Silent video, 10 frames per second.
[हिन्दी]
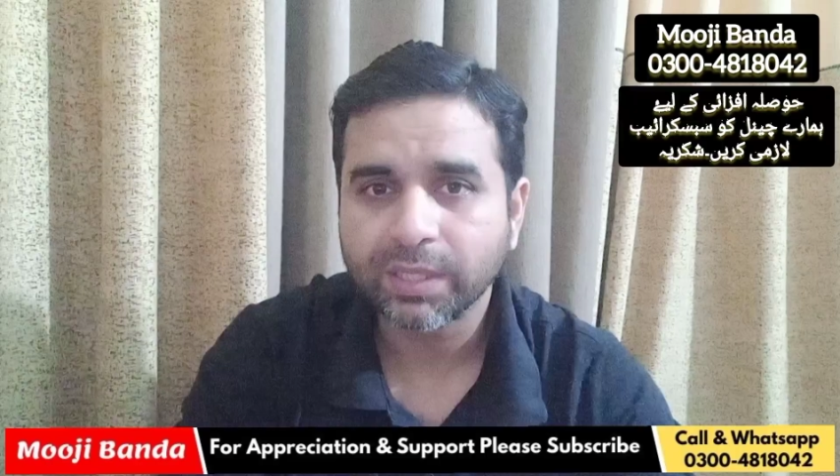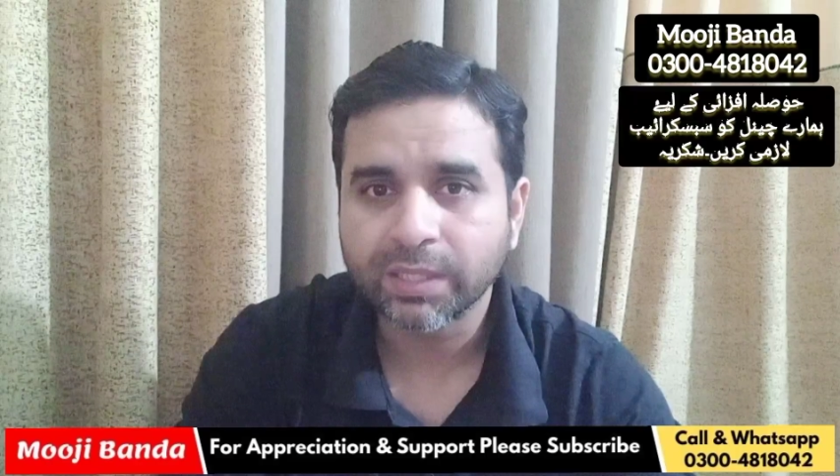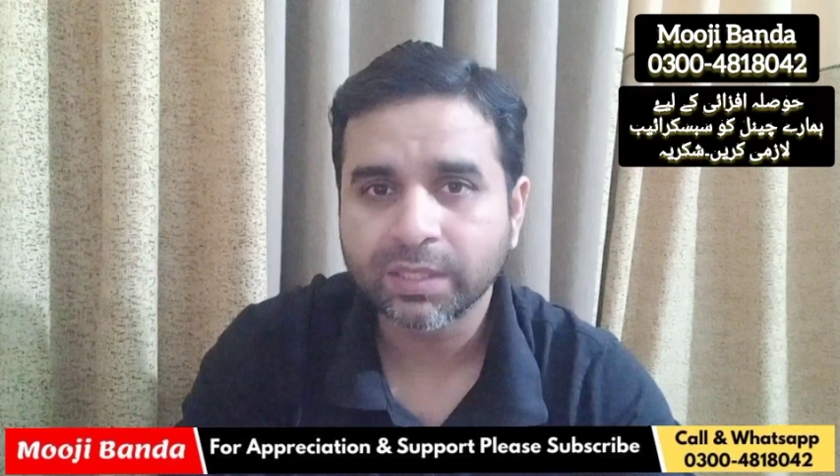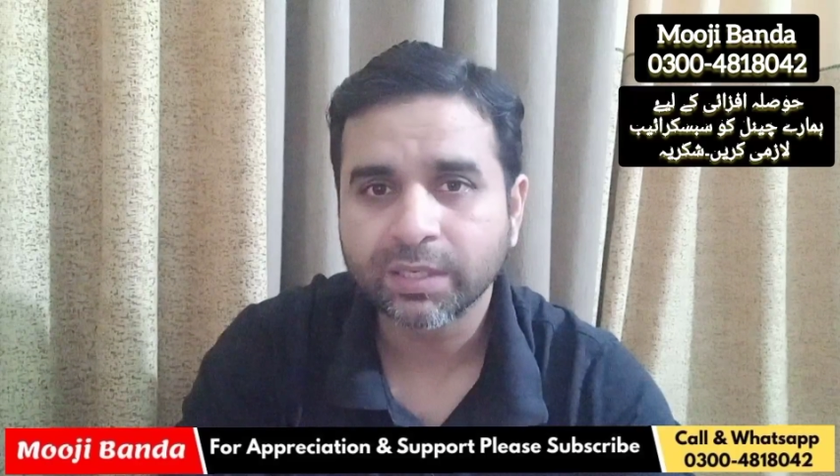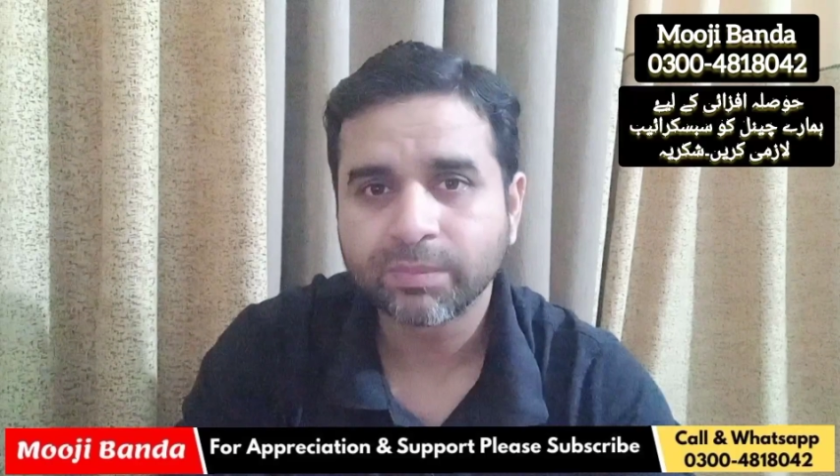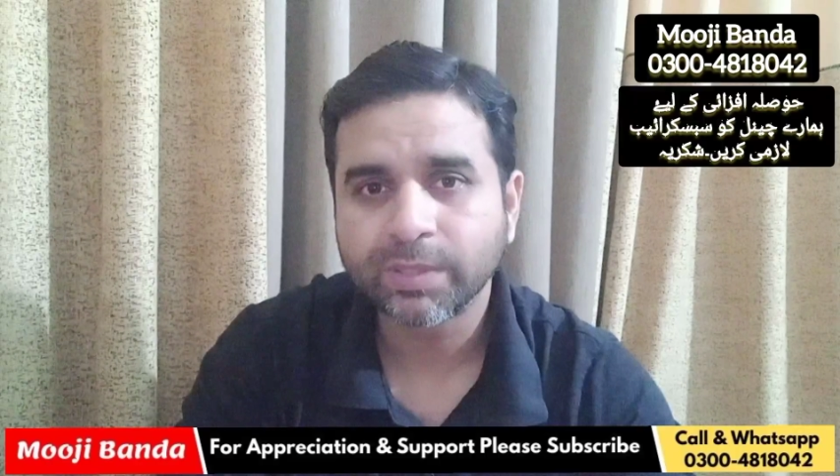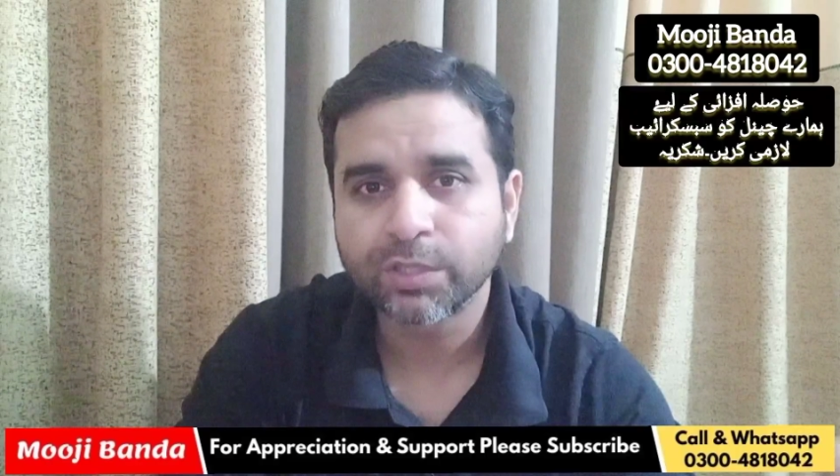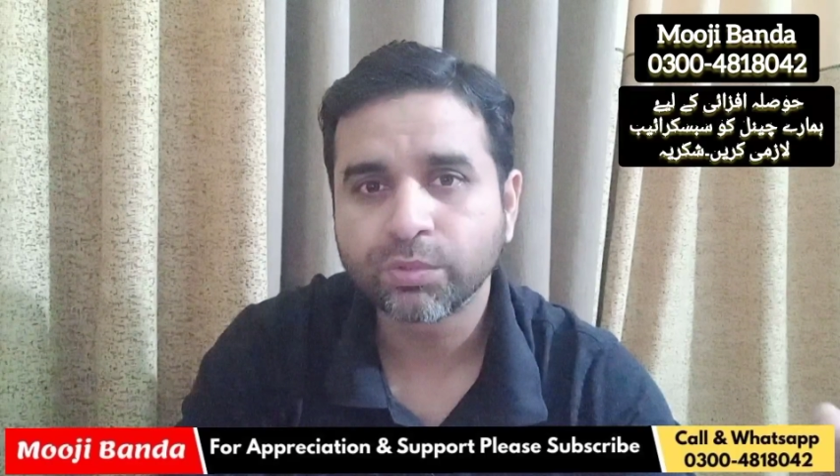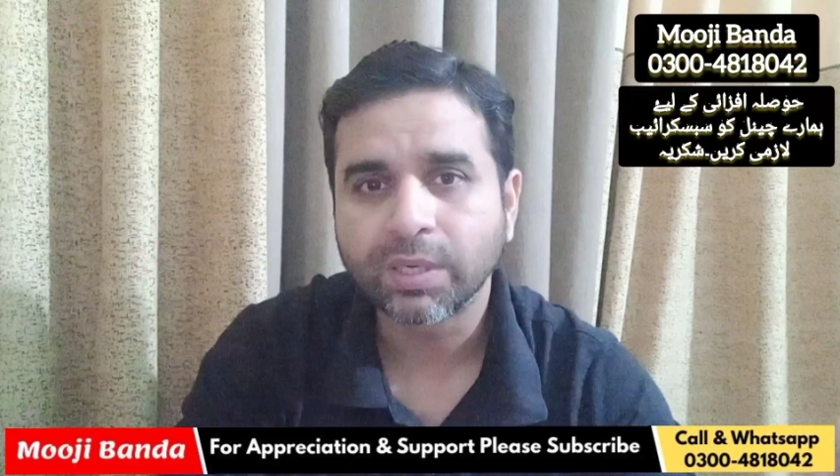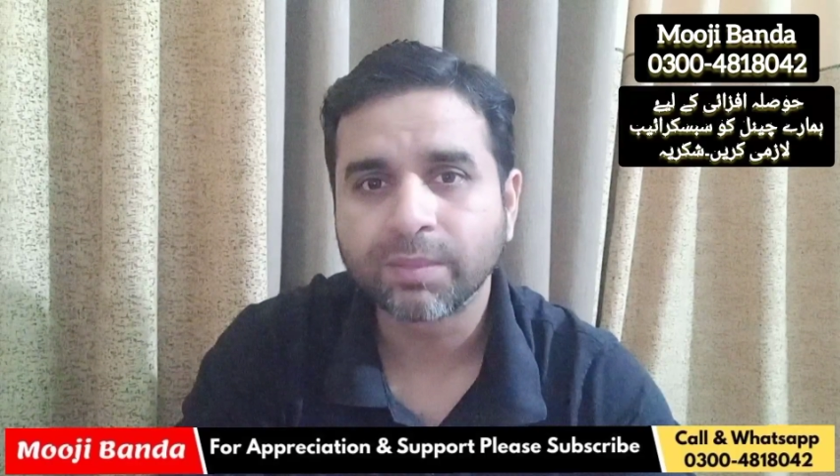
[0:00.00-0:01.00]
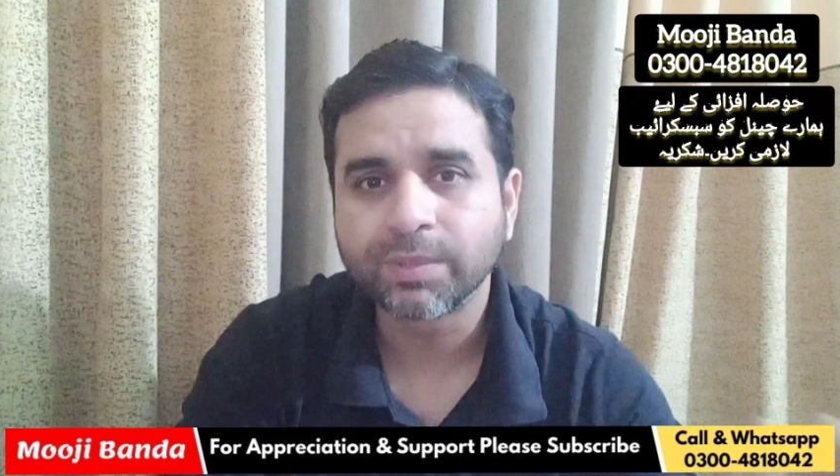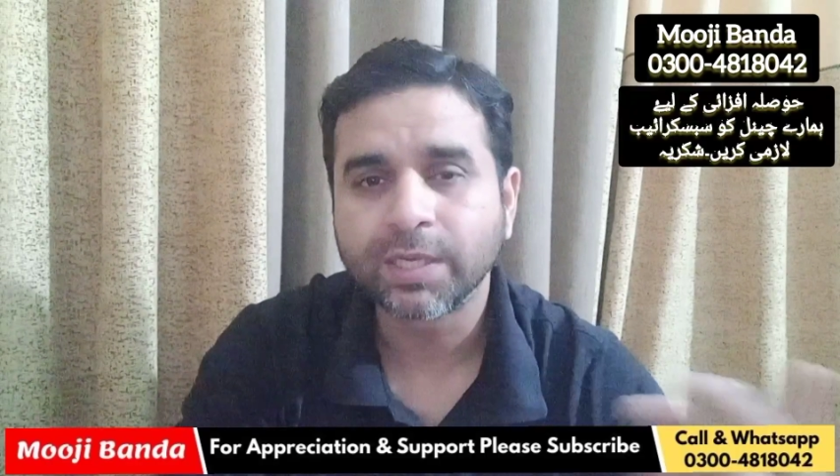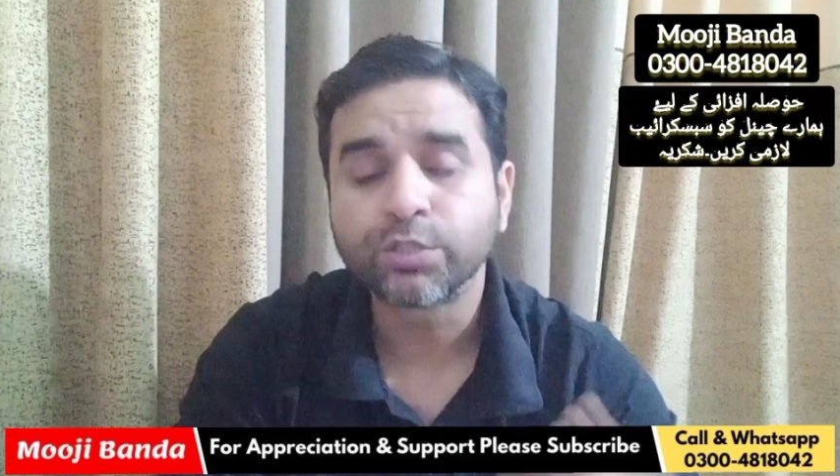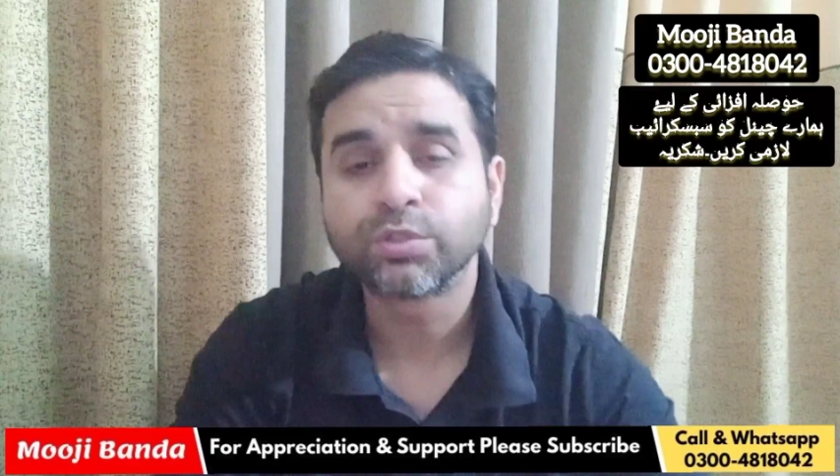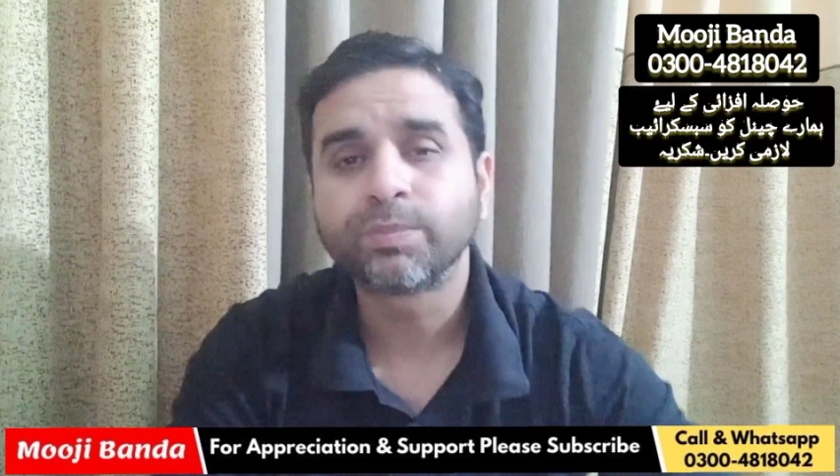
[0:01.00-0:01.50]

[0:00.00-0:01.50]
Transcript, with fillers: ए ग्रेड में है तो आपका एक सौ